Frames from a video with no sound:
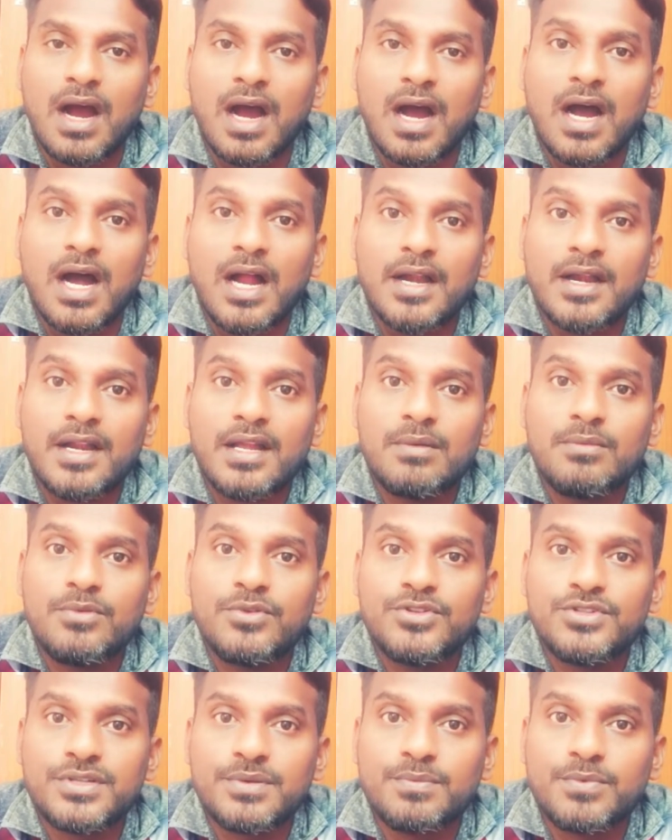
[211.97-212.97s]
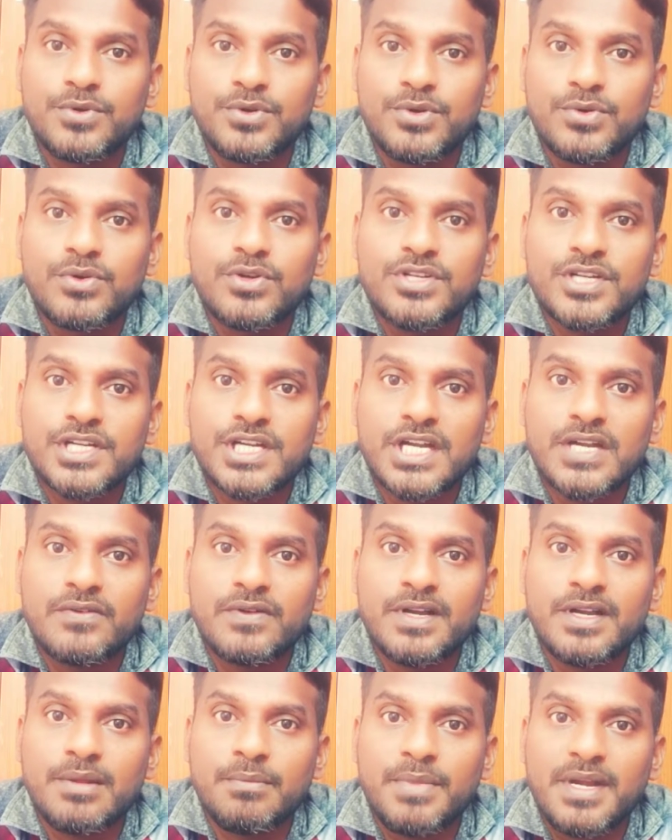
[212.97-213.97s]
ఆ అండం నుంచి
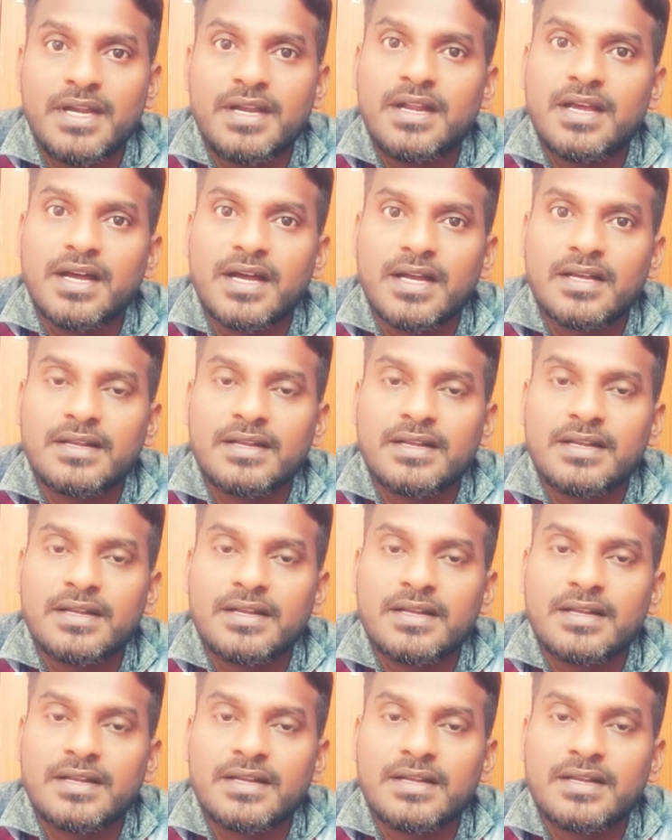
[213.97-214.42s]
పుట్టుకొచ్చేటటువంటి బిడ్డ